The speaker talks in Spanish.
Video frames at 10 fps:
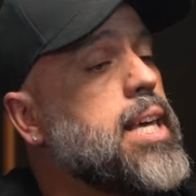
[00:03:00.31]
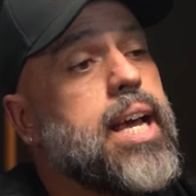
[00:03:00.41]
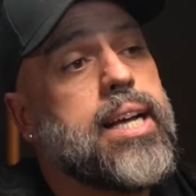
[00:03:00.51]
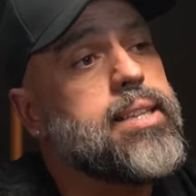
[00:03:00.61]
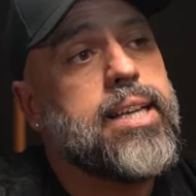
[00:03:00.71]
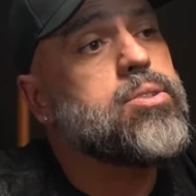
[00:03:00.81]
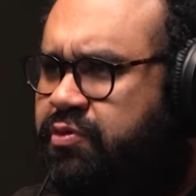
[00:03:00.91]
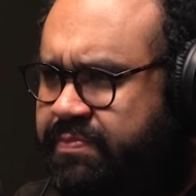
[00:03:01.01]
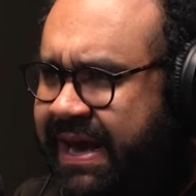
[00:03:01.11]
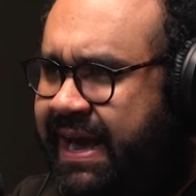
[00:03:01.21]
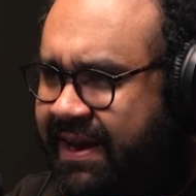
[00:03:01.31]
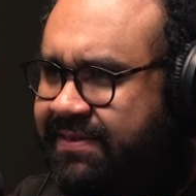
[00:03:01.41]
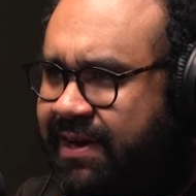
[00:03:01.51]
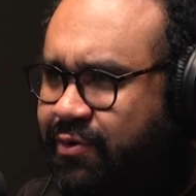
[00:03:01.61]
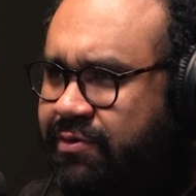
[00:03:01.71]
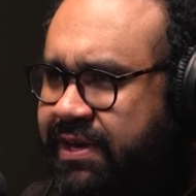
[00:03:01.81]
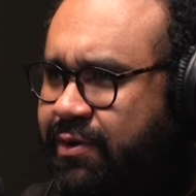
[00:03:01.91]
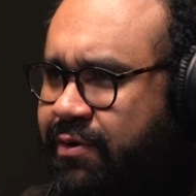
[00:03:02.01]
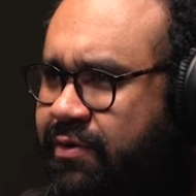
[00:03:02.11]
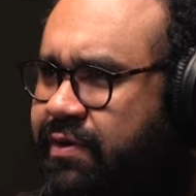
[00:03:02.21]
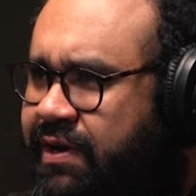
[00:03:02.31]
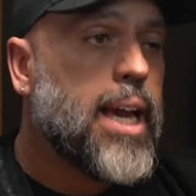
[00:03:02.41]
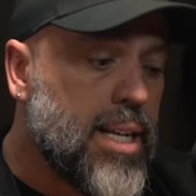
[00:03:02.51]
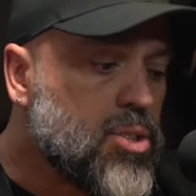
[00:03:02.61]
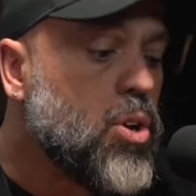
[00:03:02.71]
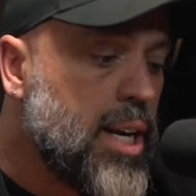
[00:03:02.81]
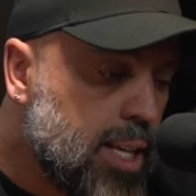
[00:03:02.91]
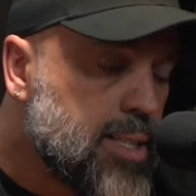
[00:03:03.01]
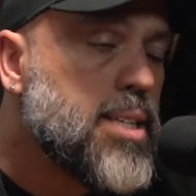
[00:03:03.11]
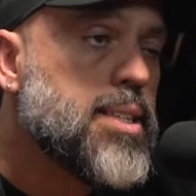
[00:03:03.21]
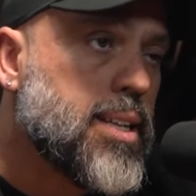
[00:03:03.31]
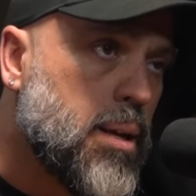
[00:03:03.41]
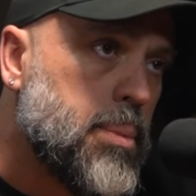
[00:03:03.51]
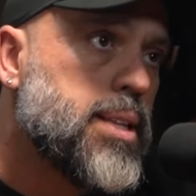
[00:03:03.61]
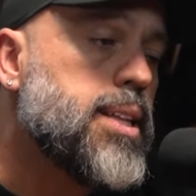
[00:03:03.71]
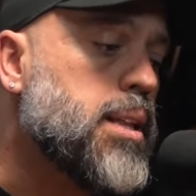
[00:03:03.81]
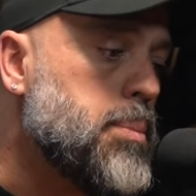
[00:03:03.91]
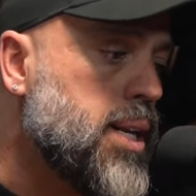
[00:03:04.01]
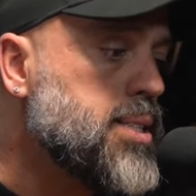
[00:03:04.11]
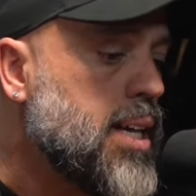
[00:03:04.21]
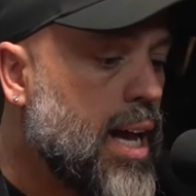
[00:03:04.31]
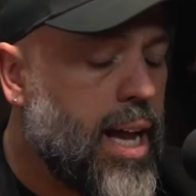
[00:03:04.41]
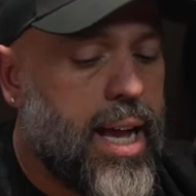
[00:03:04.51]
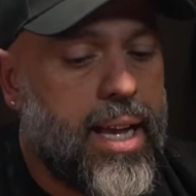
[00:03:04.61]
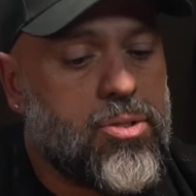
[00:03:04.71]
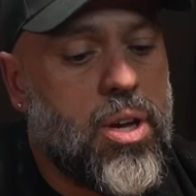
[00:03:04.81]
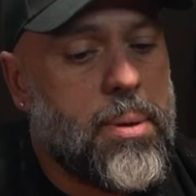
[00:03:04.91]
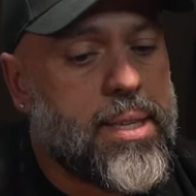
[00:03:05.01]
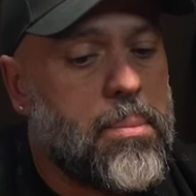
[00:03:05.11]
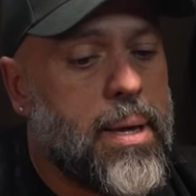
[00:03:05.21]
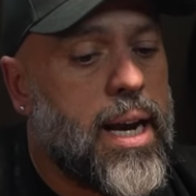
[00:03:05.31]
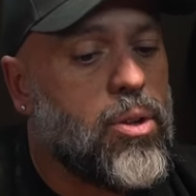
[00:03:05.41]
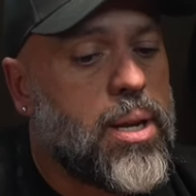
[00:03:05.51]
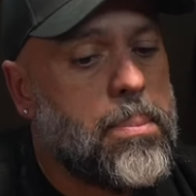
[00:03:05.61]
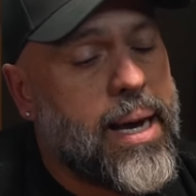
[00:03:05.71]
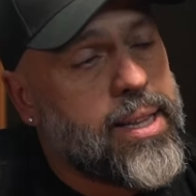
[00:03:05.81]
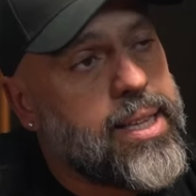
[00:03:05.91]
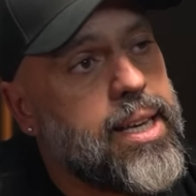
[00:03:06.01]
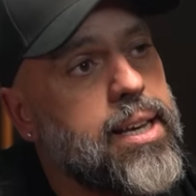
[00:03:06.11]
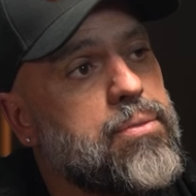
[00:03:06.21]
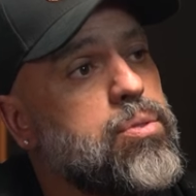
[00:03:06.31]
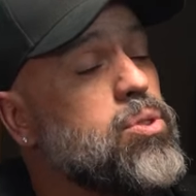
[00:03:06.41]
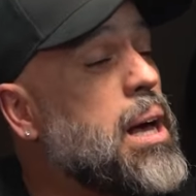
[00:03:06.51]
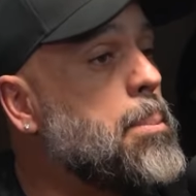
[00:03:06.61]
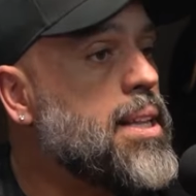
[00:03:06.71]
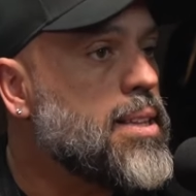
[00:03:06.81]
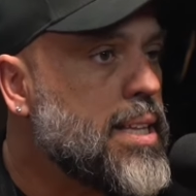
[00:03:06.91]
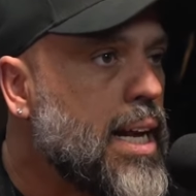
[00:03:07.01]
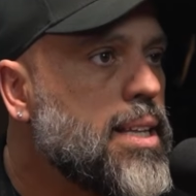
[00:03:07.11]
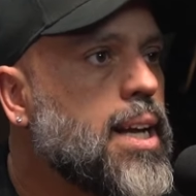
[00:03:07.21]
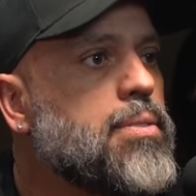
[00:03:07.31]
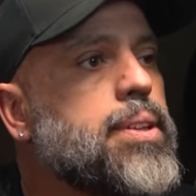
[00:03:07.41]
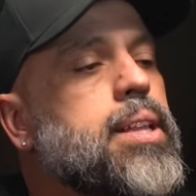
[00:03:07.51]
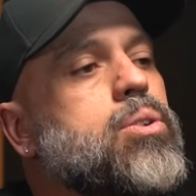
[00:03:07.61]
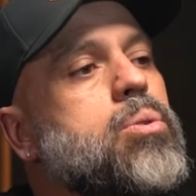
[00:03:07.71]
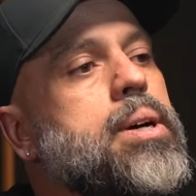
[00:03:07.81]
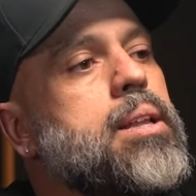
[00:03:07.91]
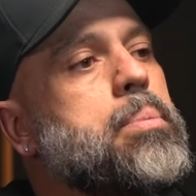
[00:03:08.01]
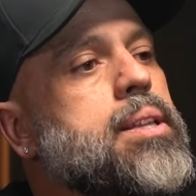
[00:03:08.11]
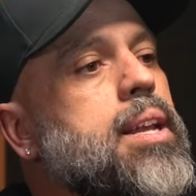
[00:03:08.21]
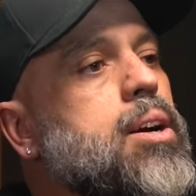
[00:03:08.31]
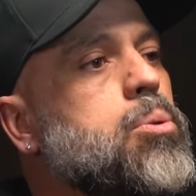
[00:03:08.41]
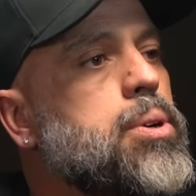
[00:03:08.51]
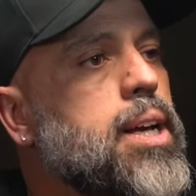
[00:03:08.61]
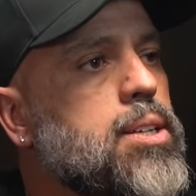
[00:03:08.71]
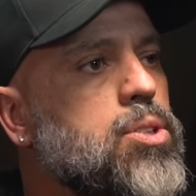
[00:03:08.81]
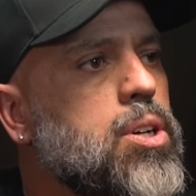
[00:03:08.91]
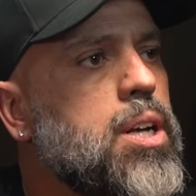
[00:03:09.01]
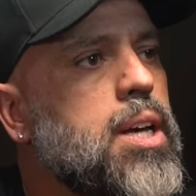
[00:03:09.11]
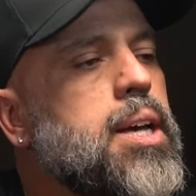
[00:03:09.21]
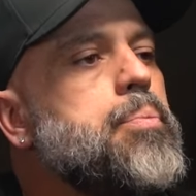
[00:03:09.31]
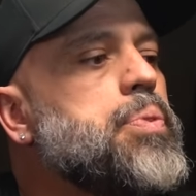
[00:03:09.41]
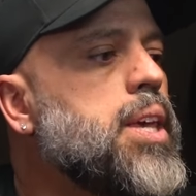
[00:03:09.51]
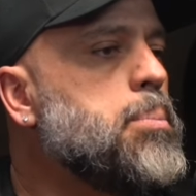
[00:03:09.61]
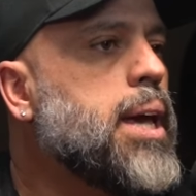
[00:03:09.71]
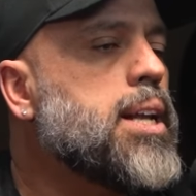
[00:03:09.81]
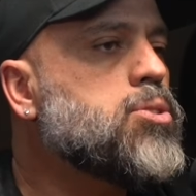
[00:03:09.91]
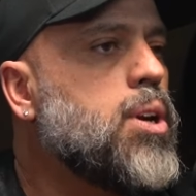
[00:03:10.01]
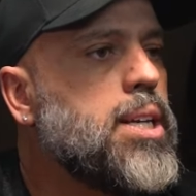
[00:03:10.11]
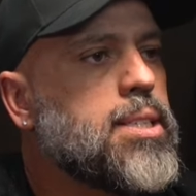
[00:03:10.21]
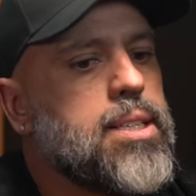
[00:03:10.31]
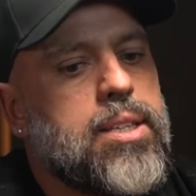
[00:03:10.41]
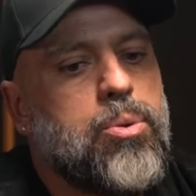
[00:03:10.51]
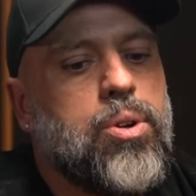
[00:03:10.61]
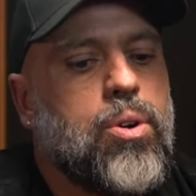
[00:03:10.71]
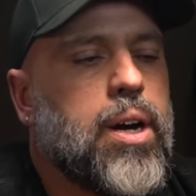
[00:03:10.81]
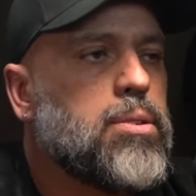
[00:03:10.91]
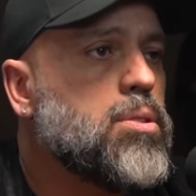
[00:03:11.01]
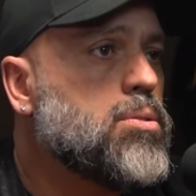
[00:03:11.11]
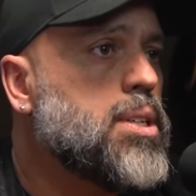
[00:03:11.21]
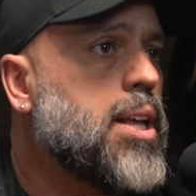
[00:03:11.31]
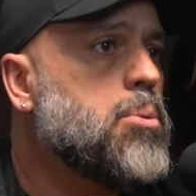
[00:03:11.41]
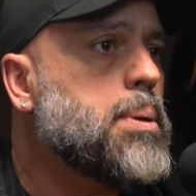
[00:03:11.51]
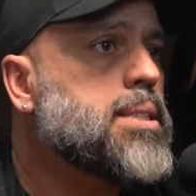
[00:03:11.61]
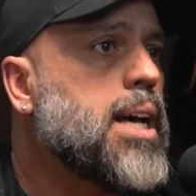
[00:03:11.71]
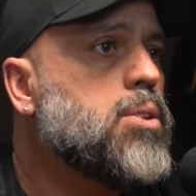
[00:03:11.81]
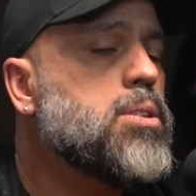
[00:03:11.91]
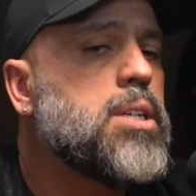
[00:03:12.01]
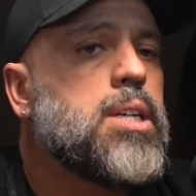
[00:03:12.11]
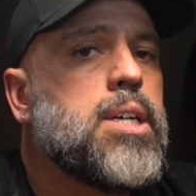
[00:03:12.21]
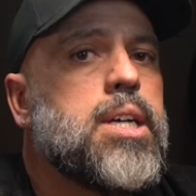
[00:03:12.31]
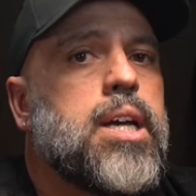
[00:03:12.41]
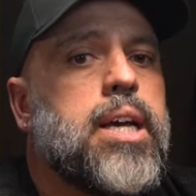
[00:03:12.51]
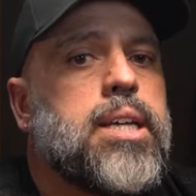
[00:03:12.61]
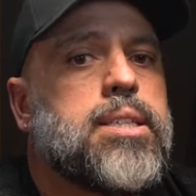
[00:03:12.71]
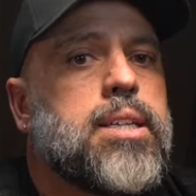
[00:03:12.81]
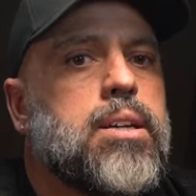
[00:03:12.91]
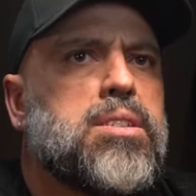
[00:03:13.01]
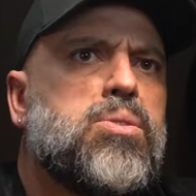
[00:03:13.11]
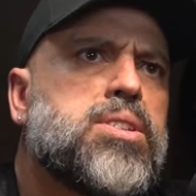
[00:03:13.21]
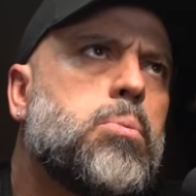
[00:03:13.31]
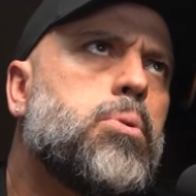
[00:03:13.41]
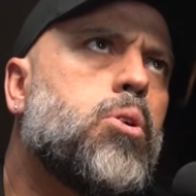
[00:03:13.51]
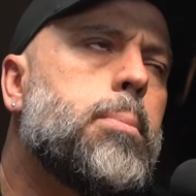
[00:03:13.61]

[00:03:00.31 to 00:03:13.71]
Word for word: gigantesco. Pues Miguel está contigo, ¿no? Miguel Solís, exactamente, también es, a, eso iba también. La otra parte fundamental de Café Tacuba es la parte de la comunicación. Y Miguel Solís se unió a nosotros el año pasado. Este, si no es que un poco